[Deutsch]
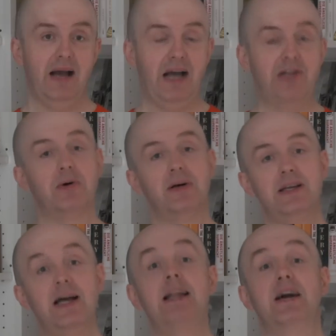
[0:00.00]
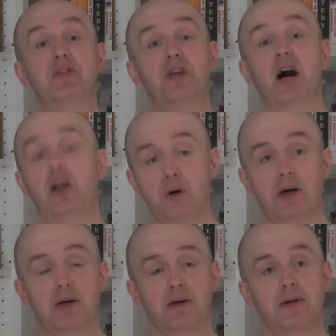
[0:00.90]
Also ihr lernt
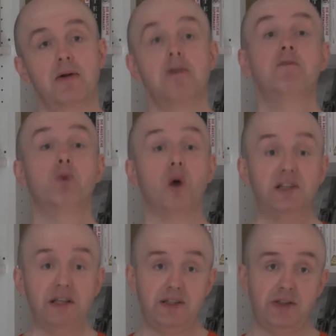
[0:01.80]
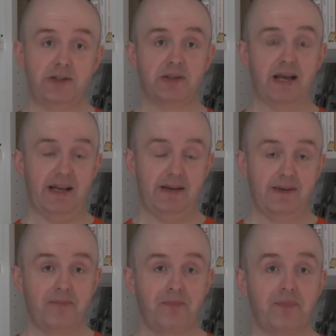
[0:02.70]
dadurch vorsichtig zu sein,
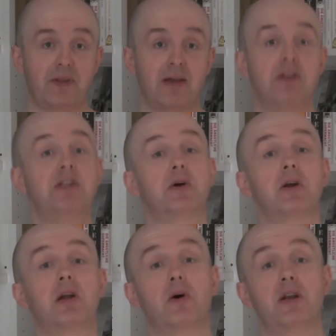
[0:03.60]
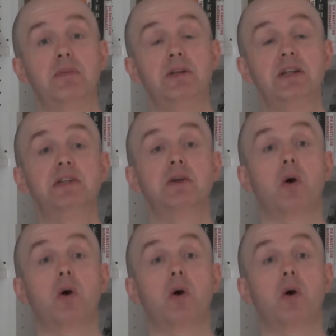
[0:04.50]
wenn solche Leute mit diesen